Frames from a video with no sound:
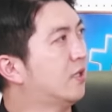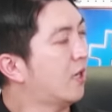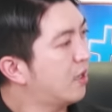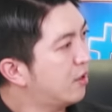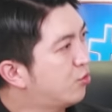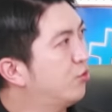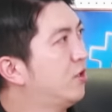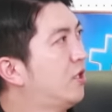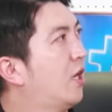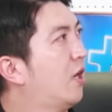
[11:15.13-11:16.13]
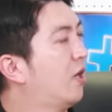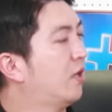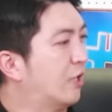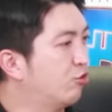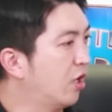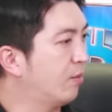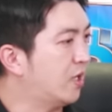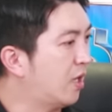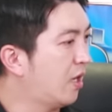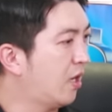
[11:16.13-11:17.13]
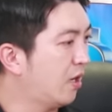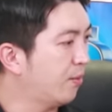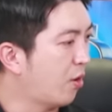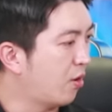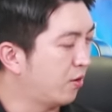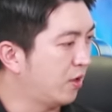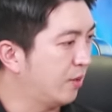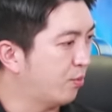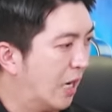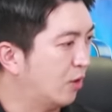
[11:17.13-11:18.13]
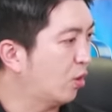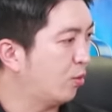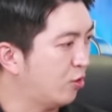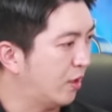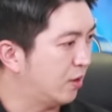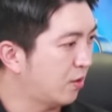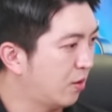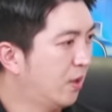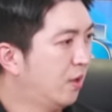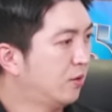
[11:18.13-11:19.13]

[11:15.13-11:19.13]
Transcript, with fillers: 그래도 이게 나중에 미래 먹거리 뭐 RWA처럼